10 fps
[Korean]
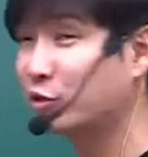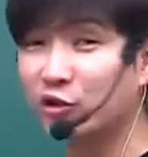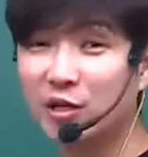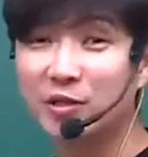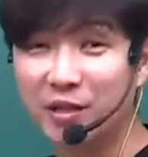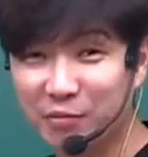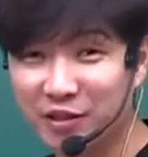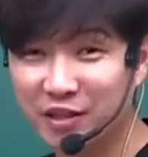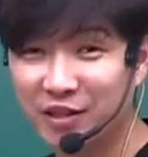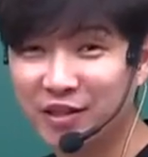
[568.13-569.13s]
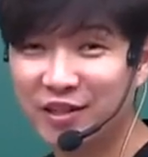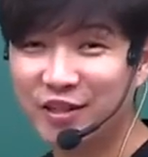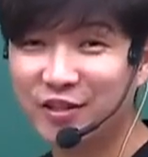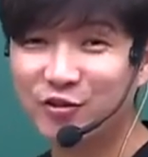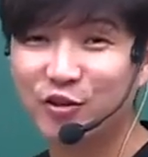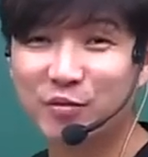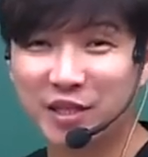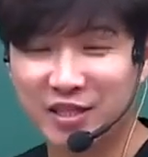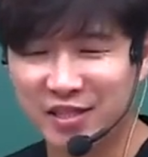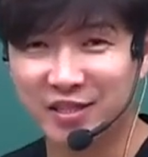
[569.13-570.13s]
더 재밌답니다. 수업
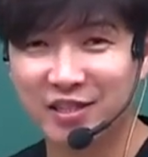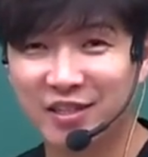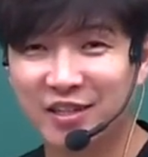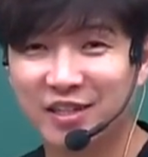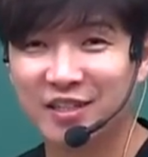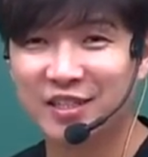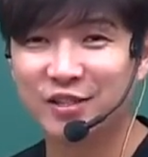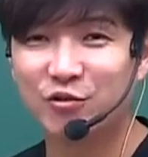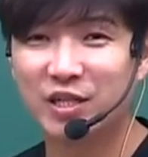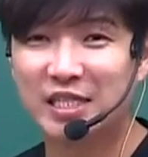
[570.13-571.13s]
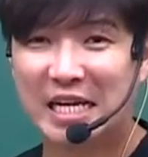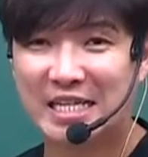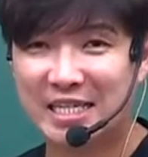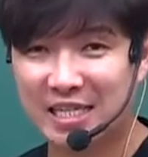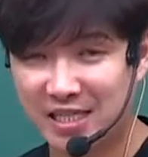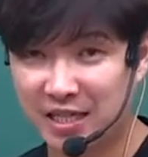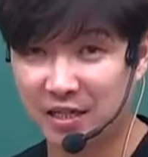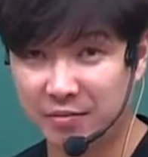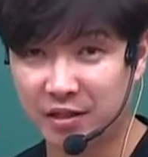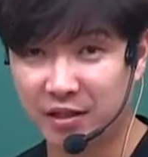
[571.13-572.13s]
자체를 지루하지 않게
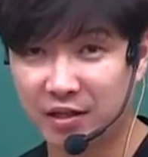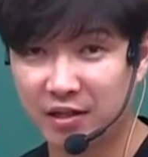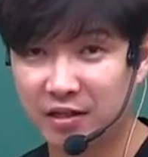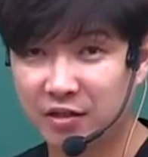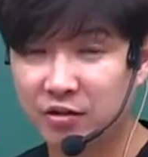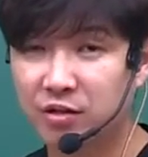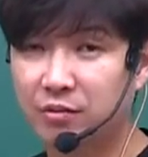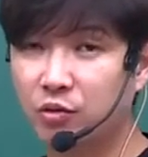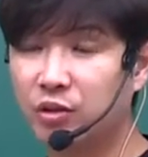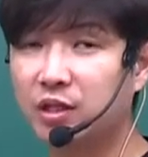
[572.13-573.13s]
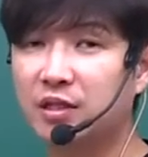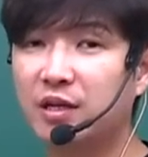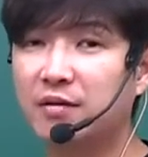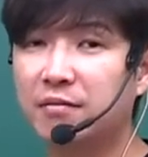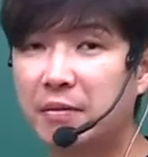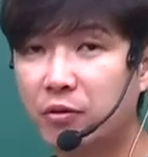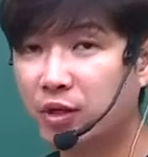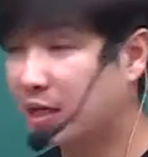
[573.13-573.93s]
진행합니다. 선생님 OT나 맛보기